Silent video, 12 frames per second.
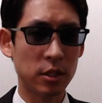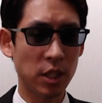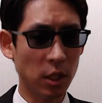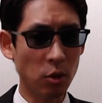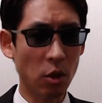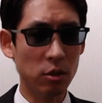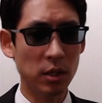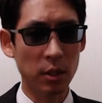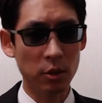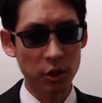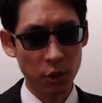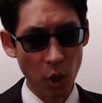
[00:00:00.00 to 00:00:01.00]
ちゃんと裏
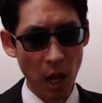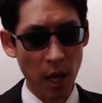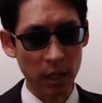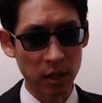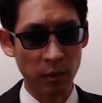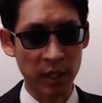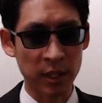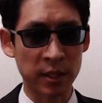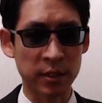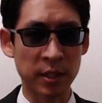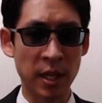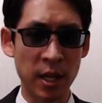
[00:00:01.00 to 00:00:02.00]
の事情があったわけで
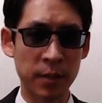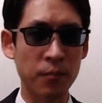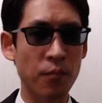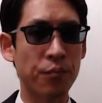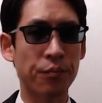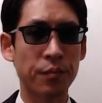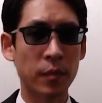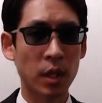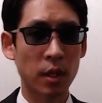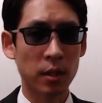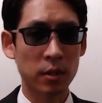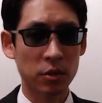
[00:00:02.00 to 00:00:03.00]
すね。
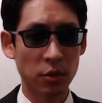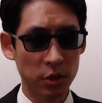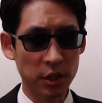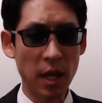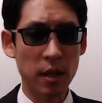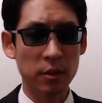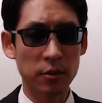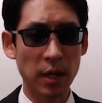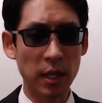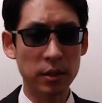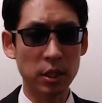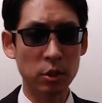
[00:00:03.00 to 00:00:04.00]
そして
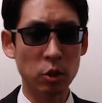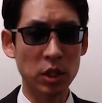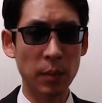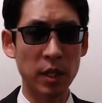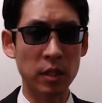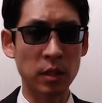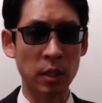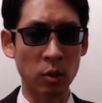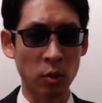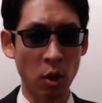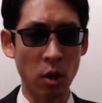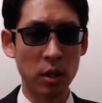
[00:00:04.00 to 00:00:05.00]
フランシスコ・ザビエルな
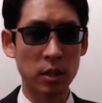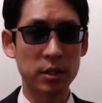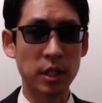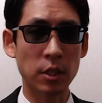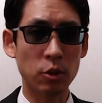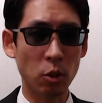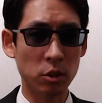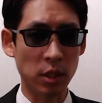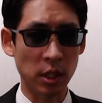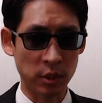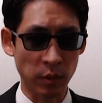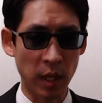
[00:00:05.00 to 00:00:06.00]
どの宣教師
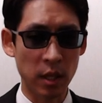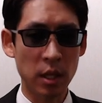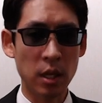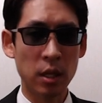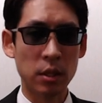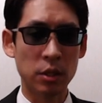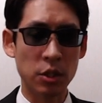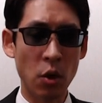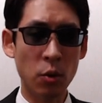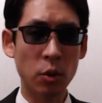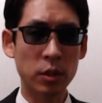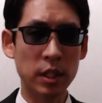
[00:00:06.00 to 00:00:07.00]
たちは日
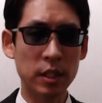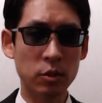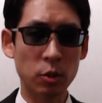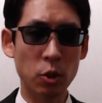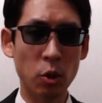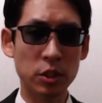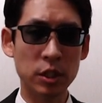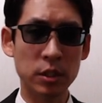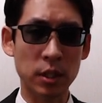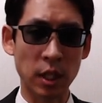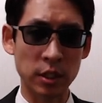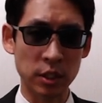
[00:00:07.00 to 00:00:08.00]
本のキリスト教信
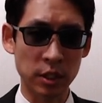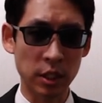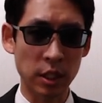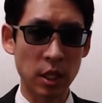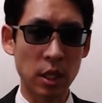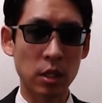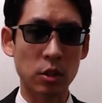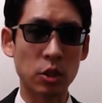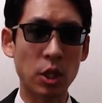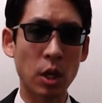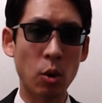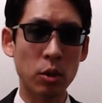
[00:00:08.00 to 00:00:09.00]
者たちに
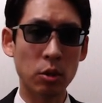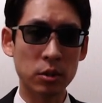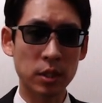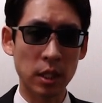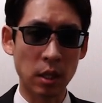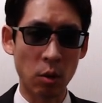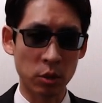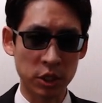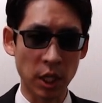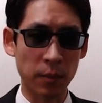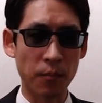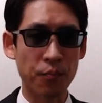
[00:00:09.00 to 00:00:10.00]
グレゴリオ聖歌を
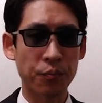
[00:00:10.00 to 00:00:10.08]
教え、